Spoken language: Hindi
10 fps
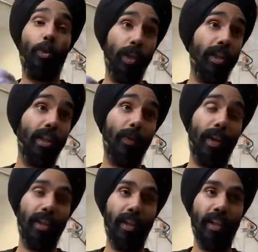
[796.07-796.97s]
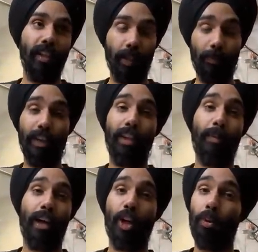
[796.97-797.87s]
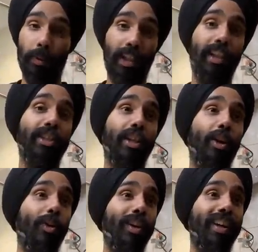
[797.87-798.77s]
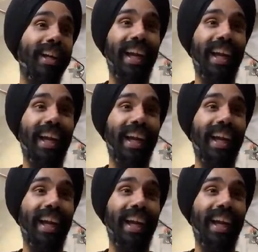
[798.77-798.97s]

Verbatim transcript: तूने इसलिए उठा दिया कि सपने से बाहर हो इसलिए चलाओ हाँ।